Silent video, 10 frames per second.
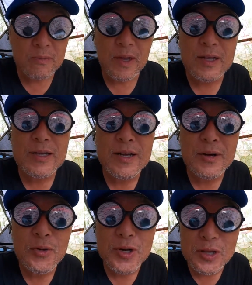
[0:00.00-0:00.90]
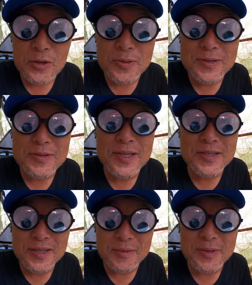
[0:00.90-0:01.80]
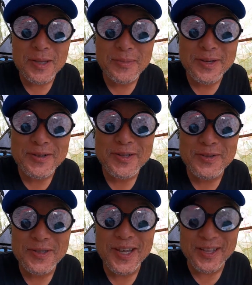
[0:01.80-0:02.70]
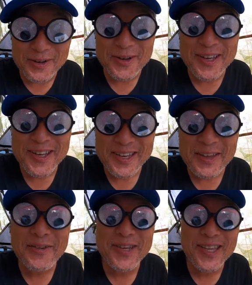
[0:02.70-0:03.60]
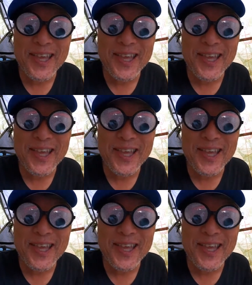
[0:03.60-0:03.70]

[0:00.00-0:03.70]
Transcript: 朝からコーラ飲めるんですね。みんなびっくりするんだけど、寝起き